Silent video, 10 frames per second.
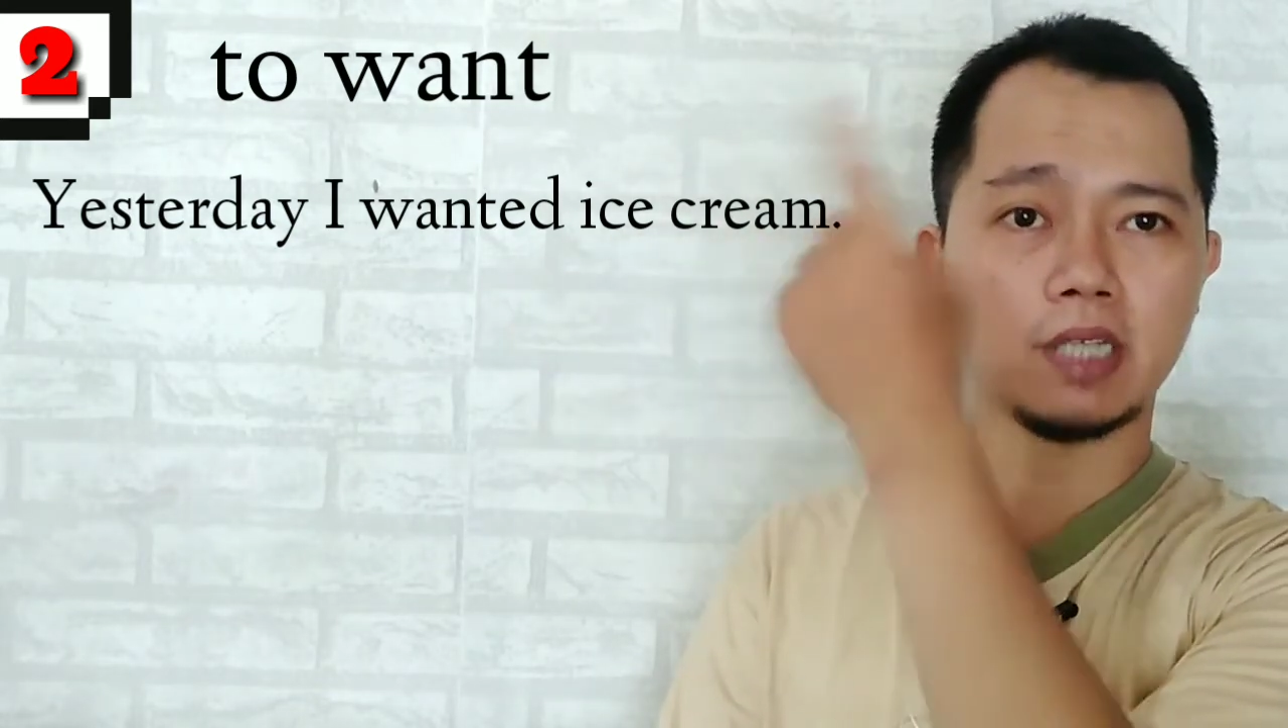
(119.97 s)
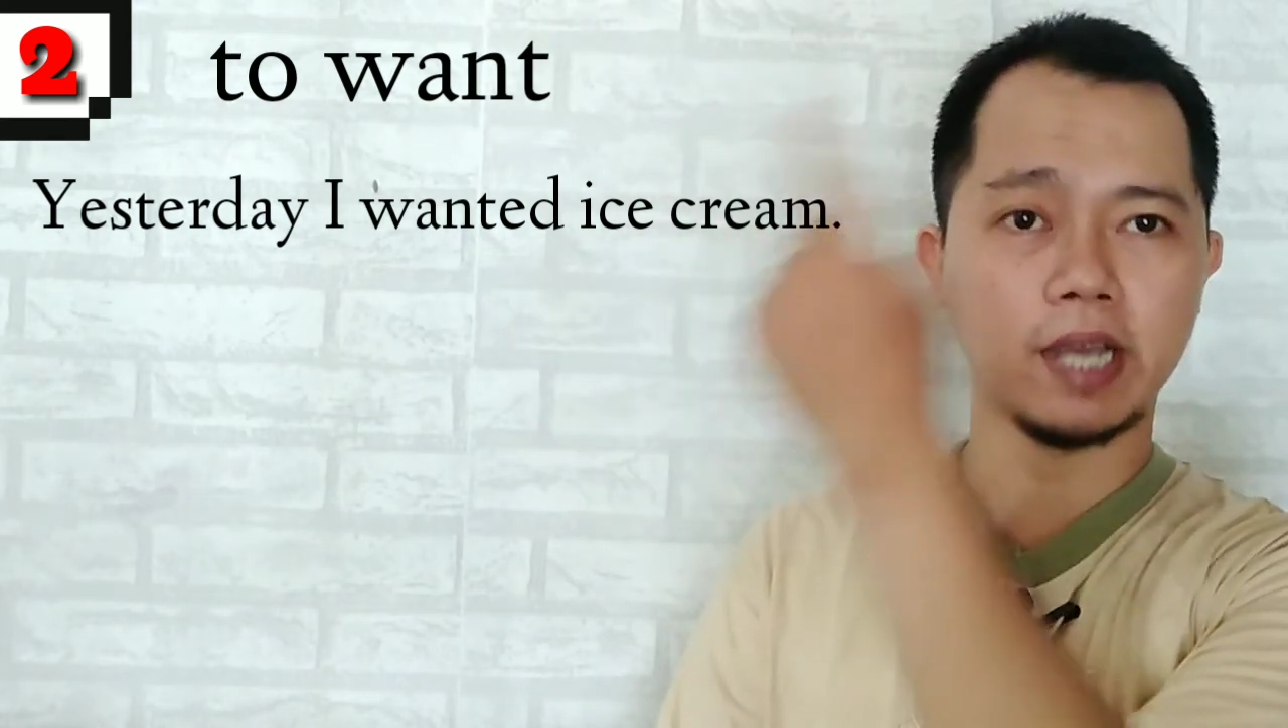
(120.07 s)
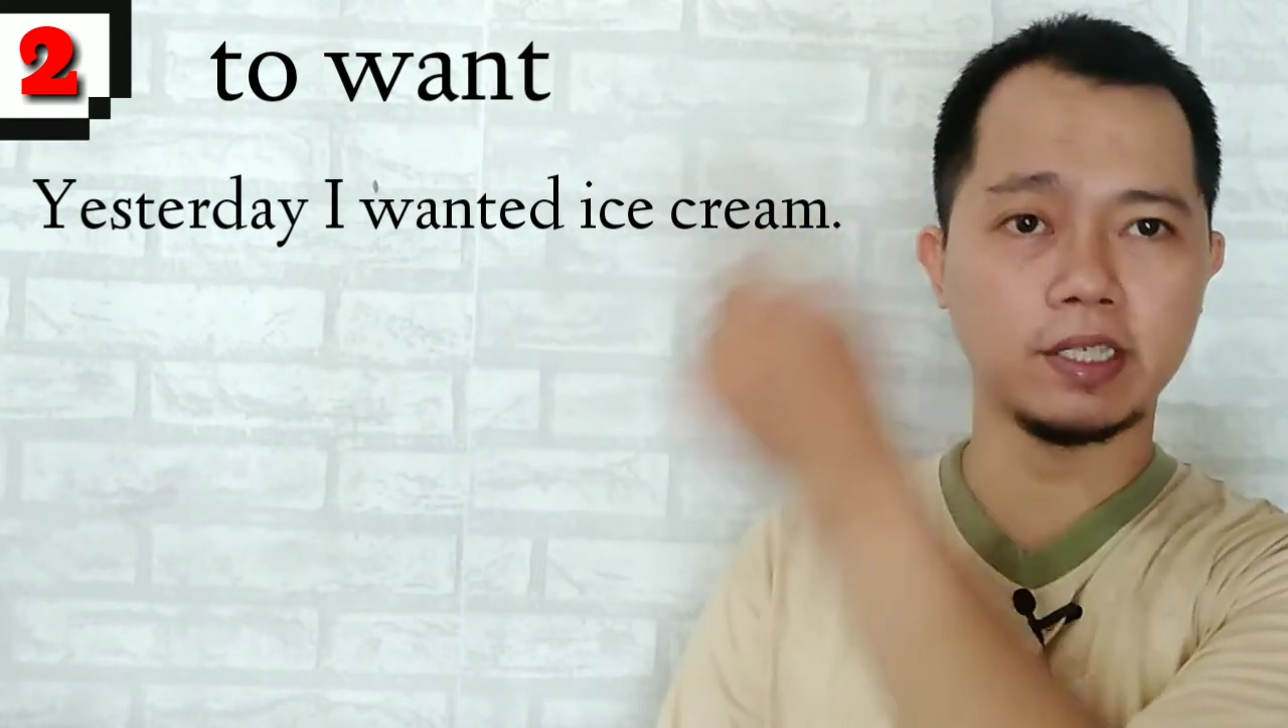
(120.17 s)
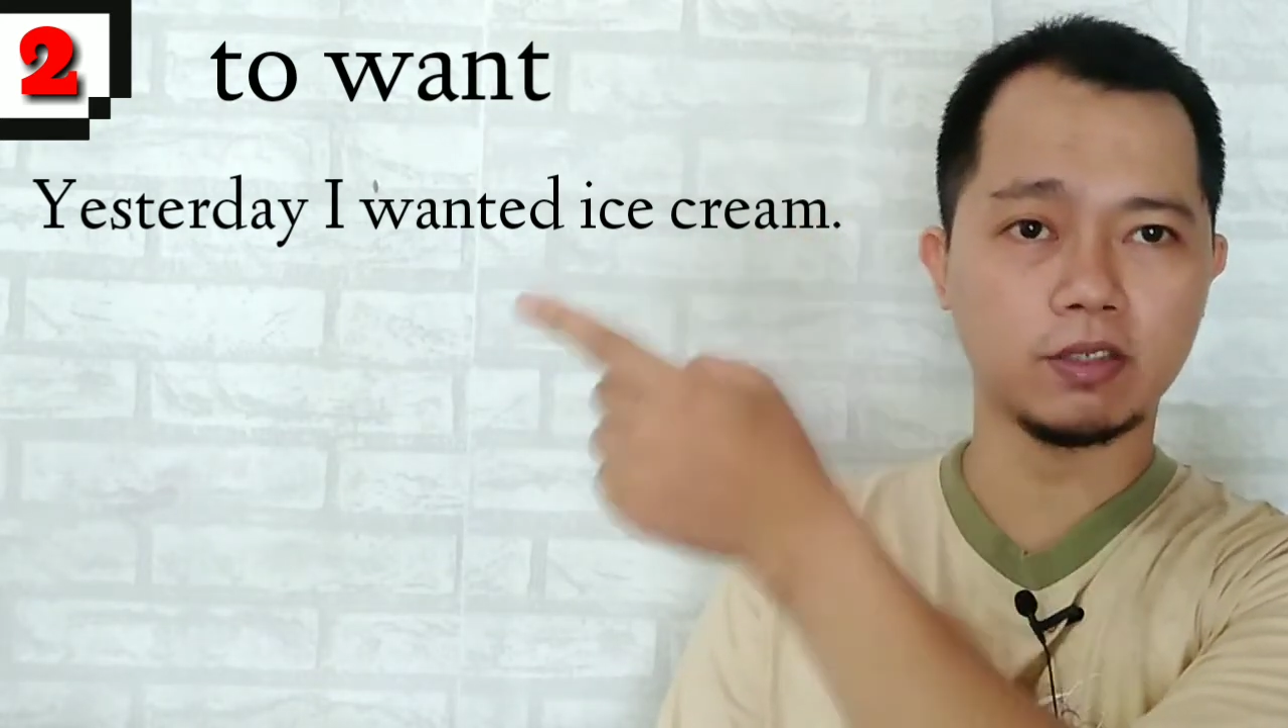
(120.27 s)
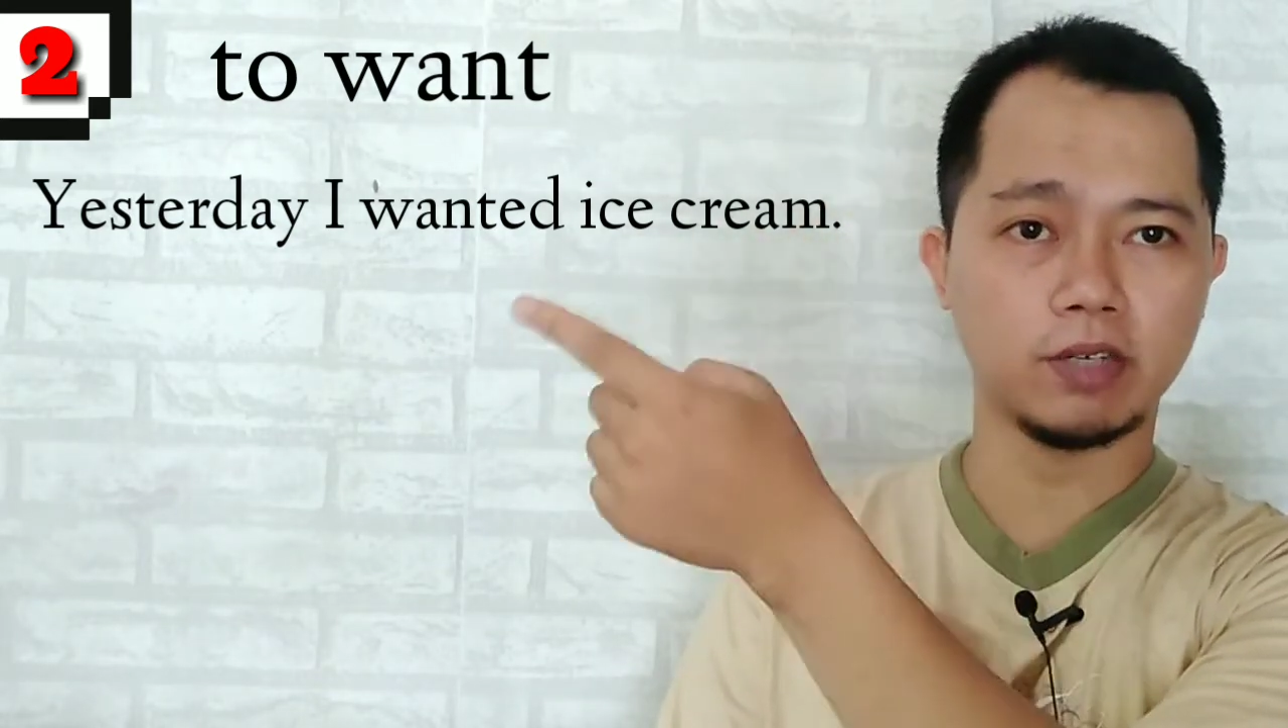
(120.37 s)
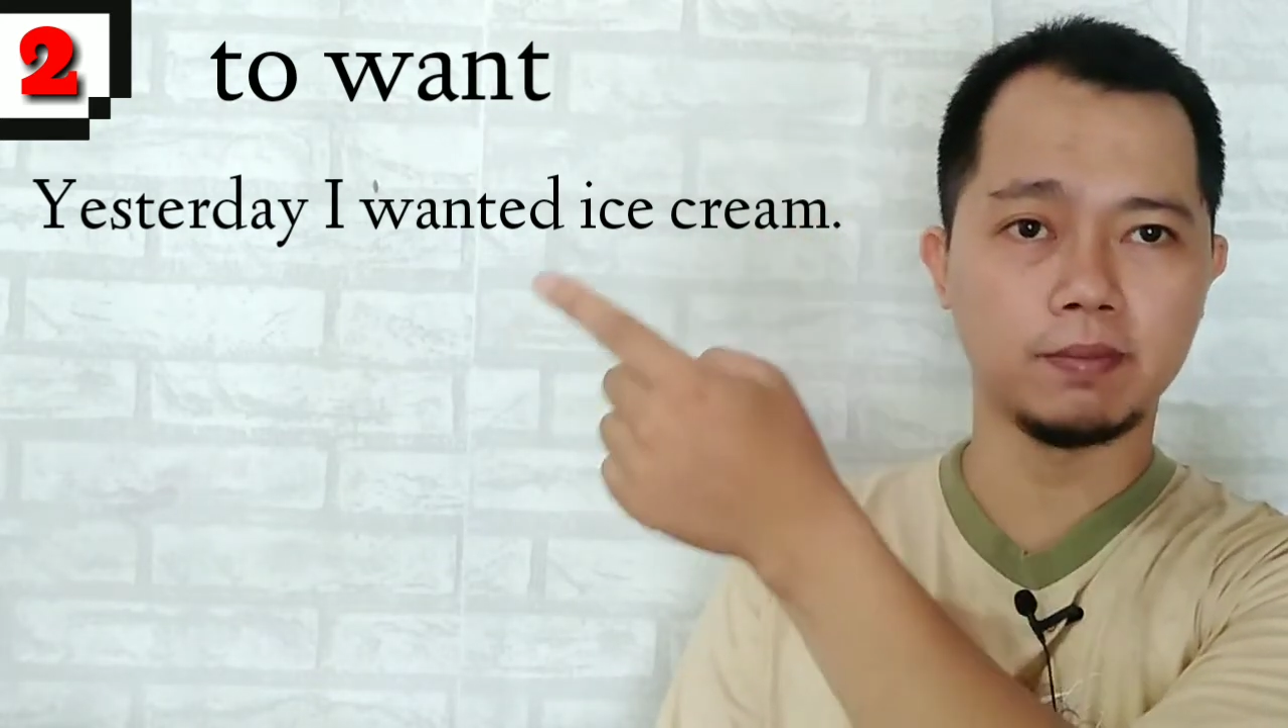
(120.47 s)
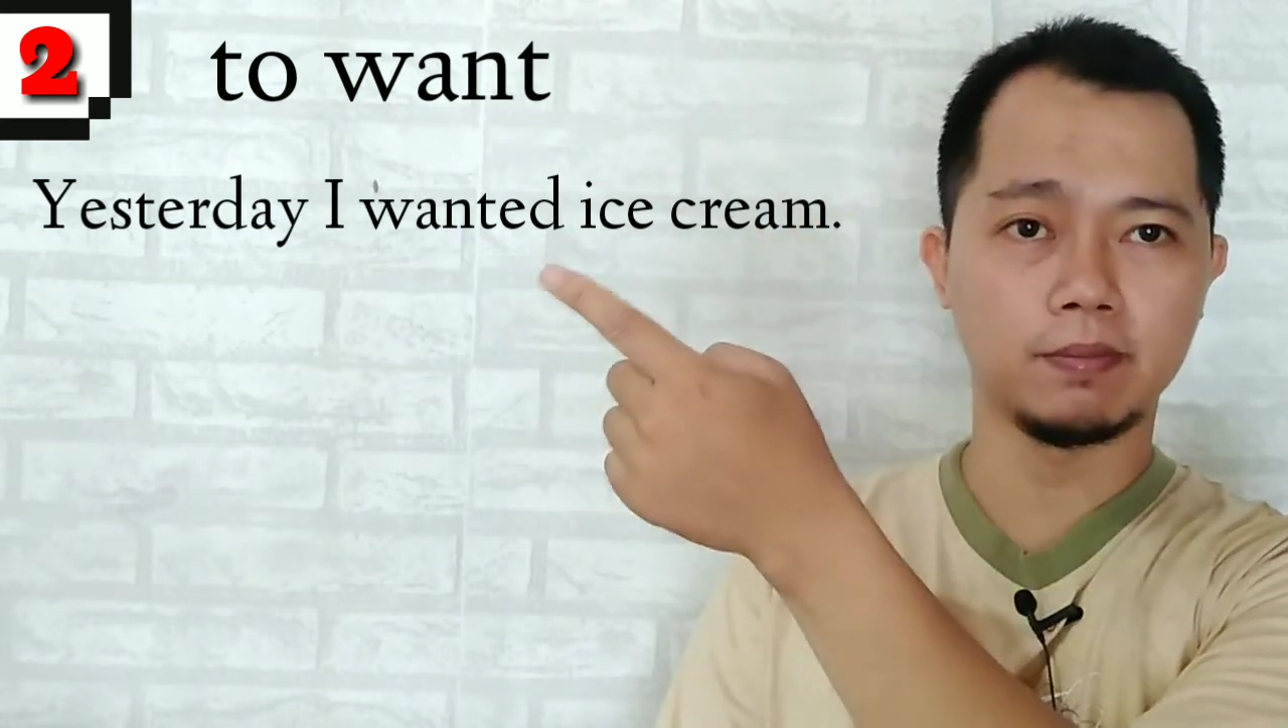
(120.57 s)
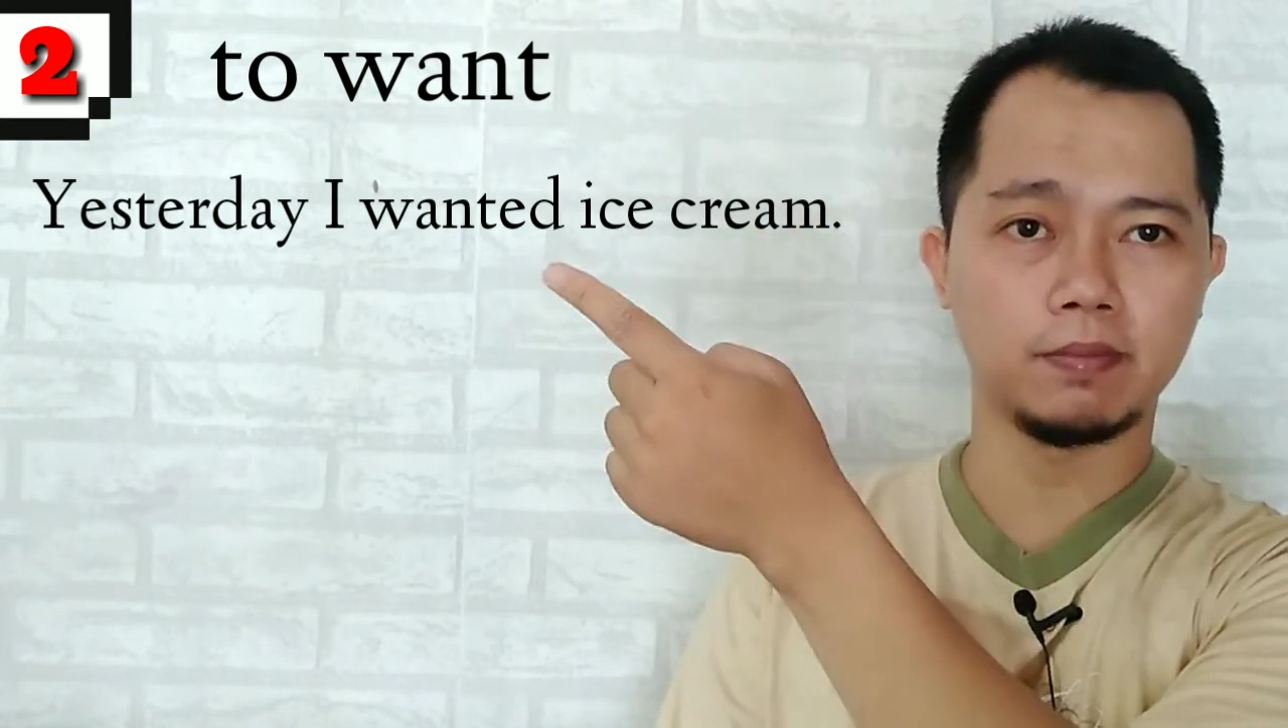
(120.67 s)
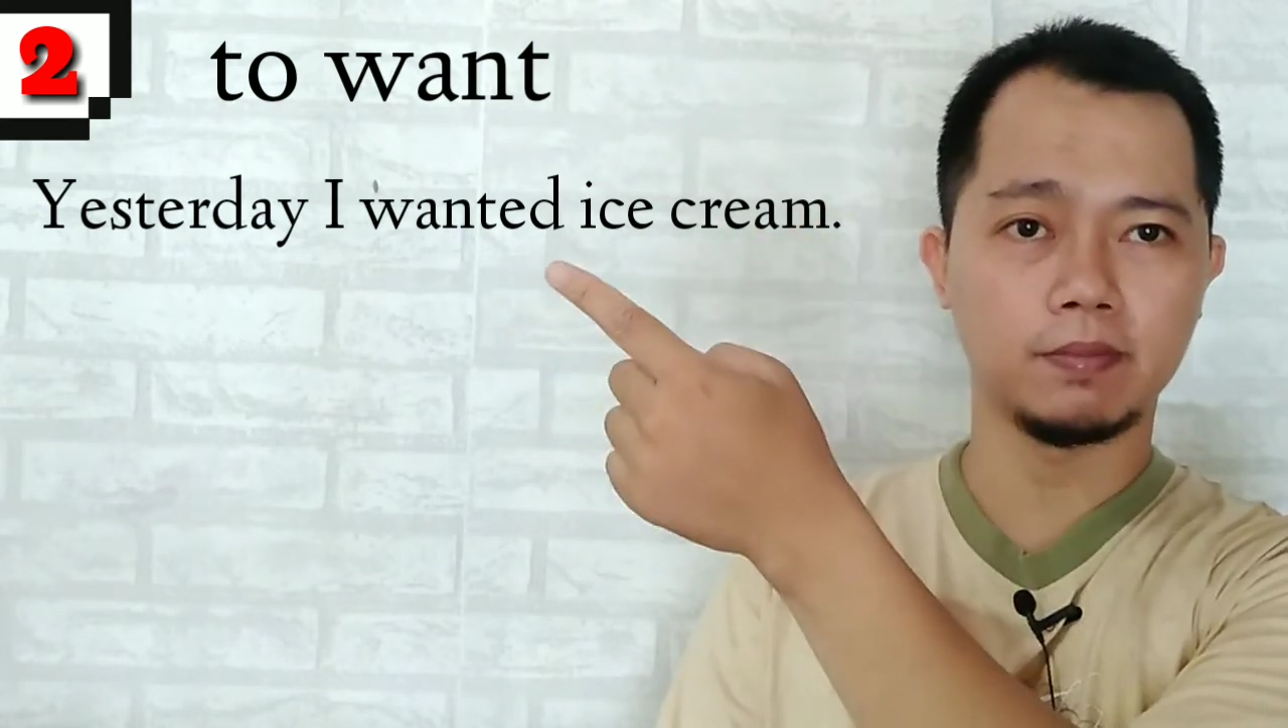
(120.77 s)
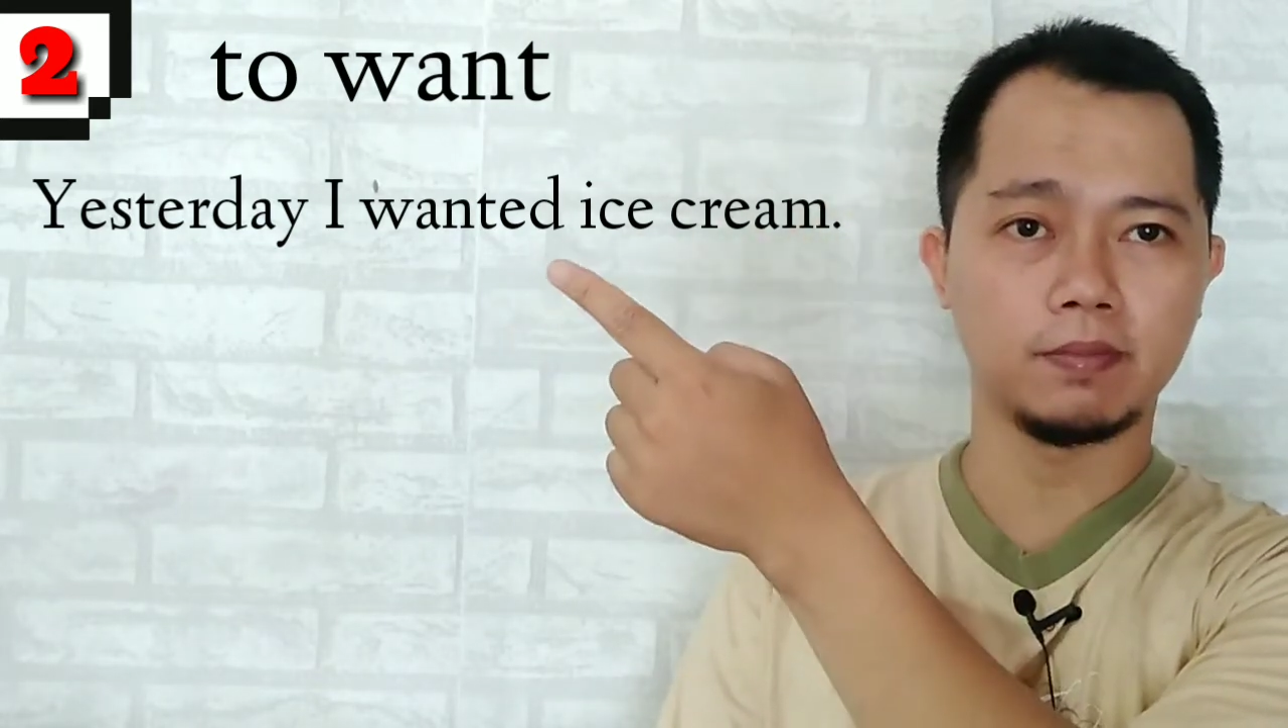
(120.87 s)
ice cream.